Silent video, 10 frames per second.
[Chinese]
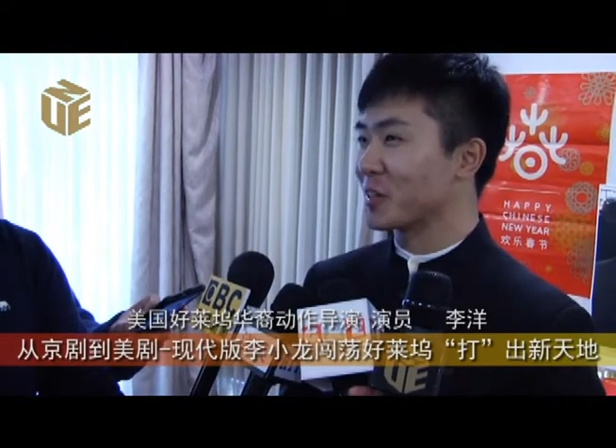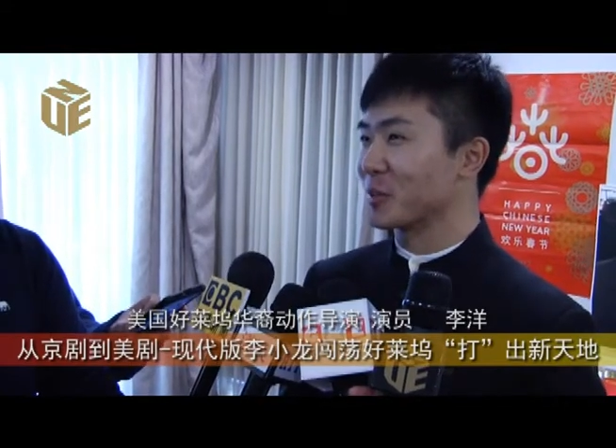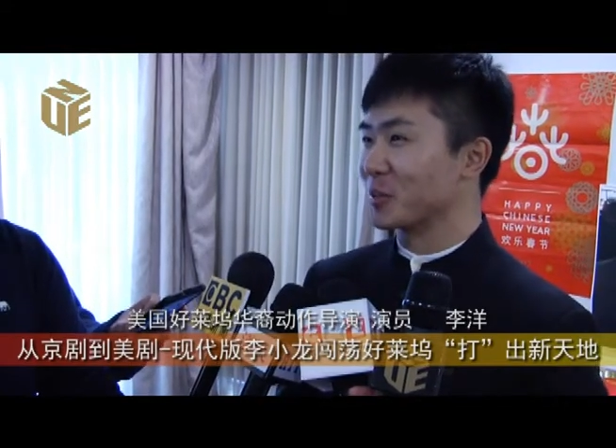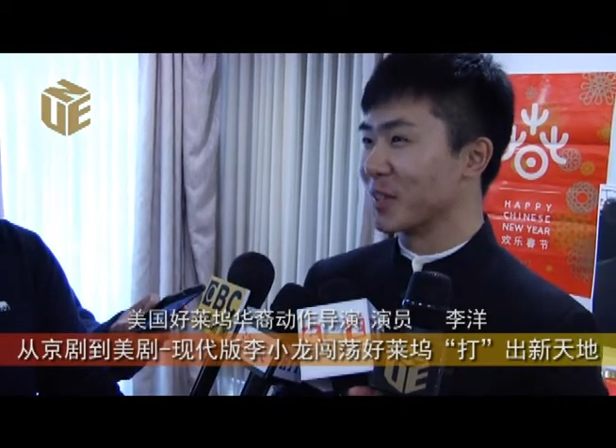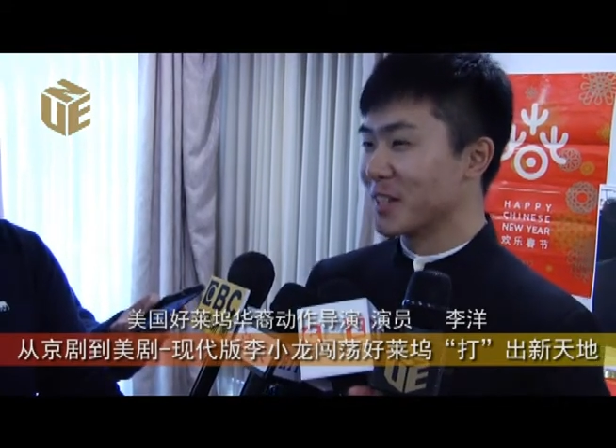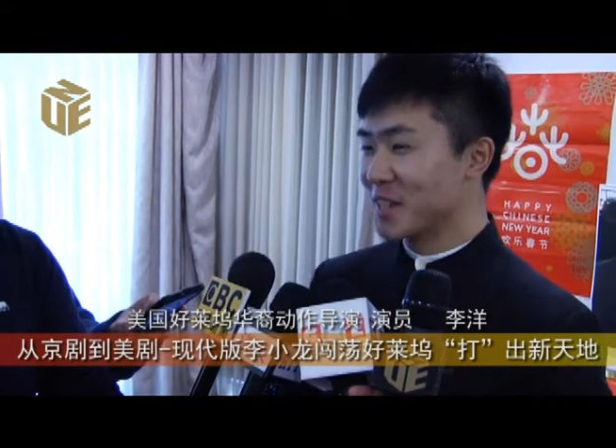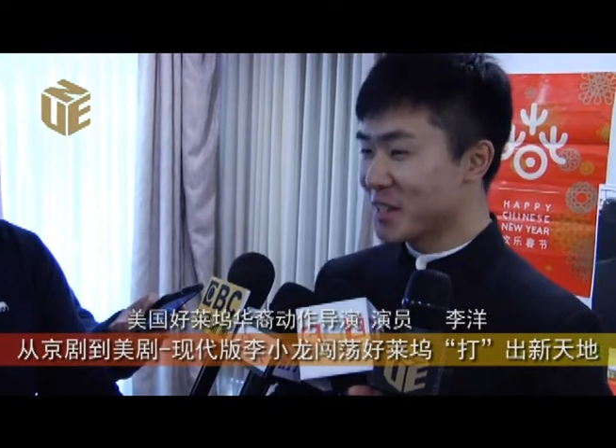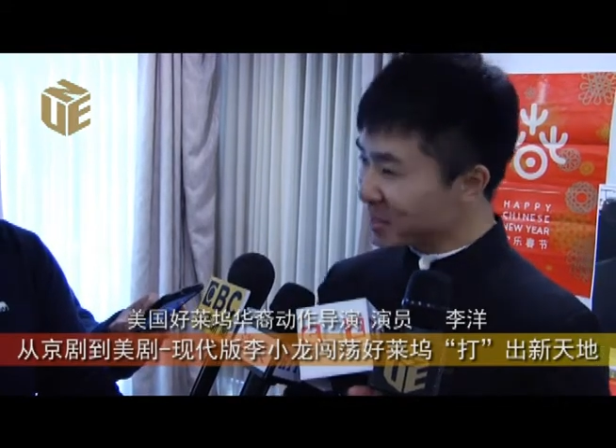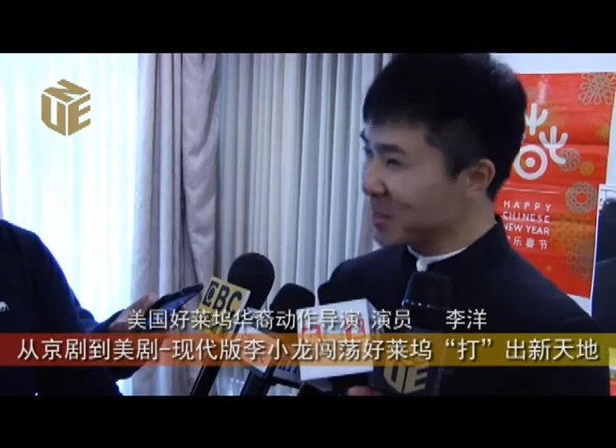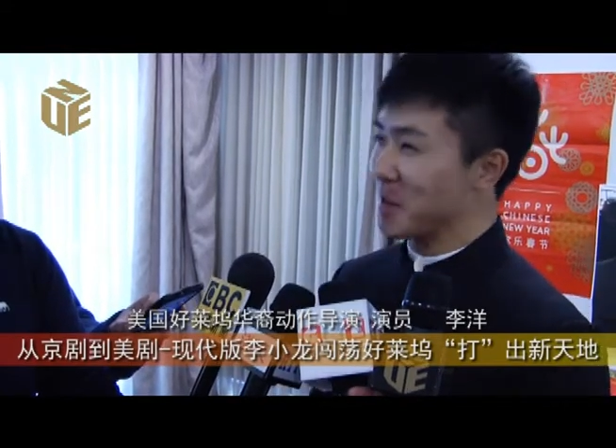叫做
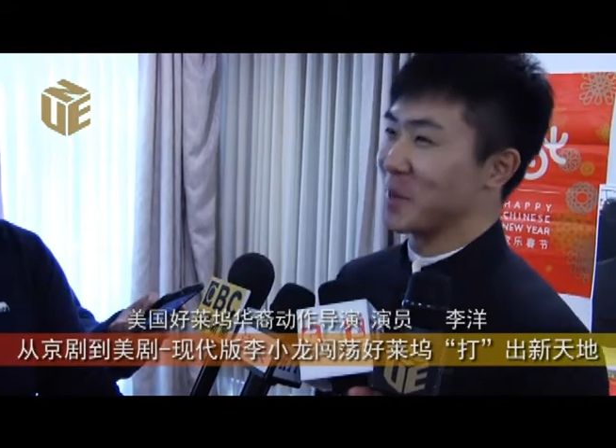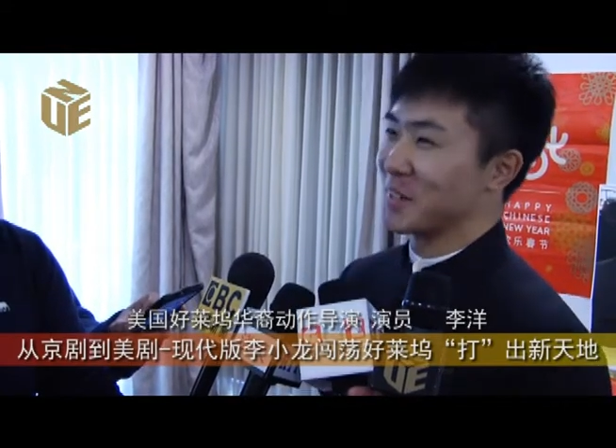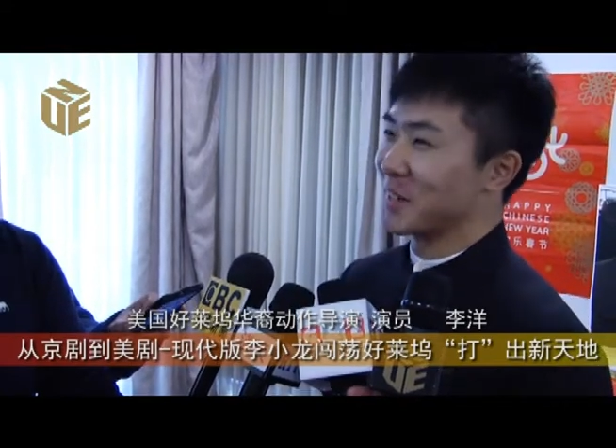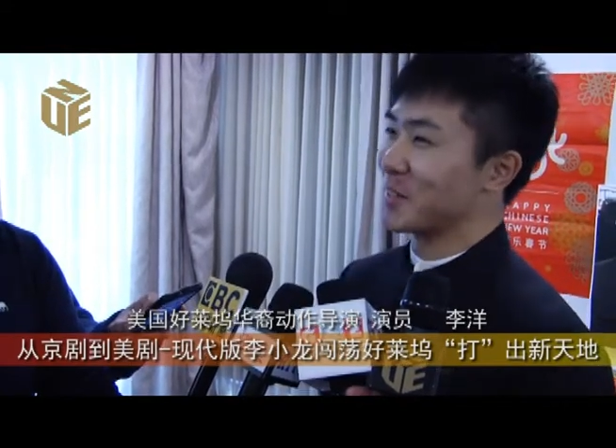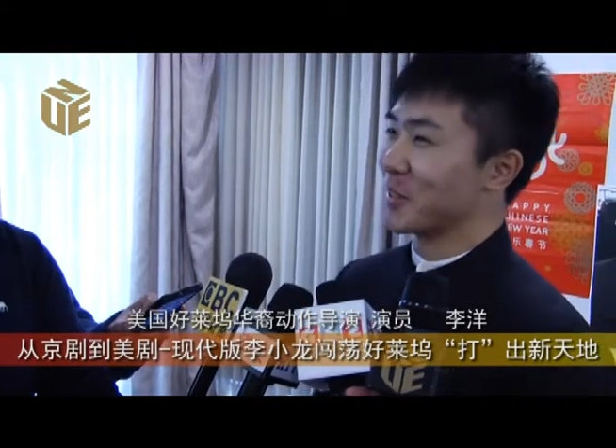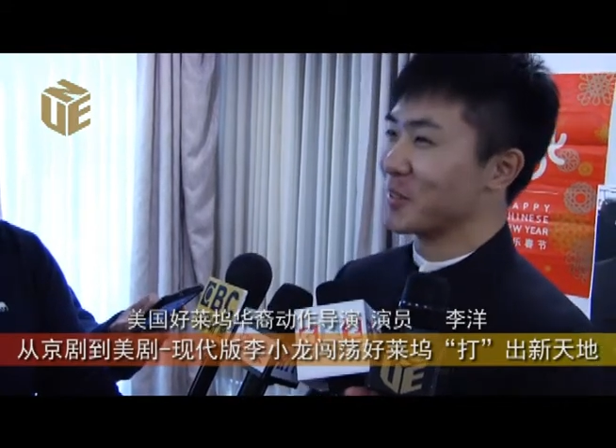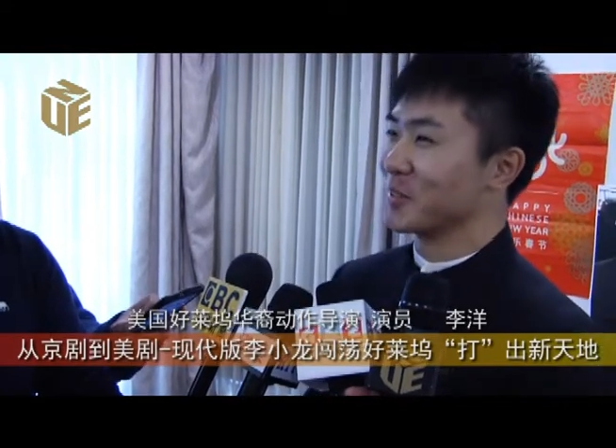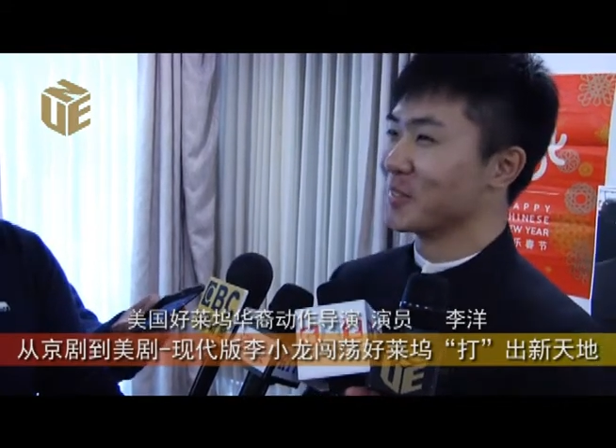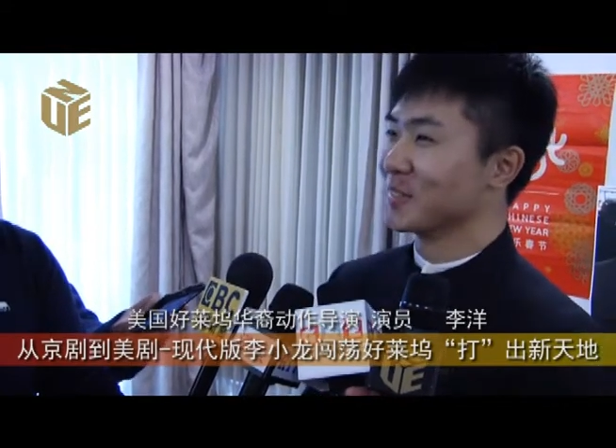现代版的李小龙。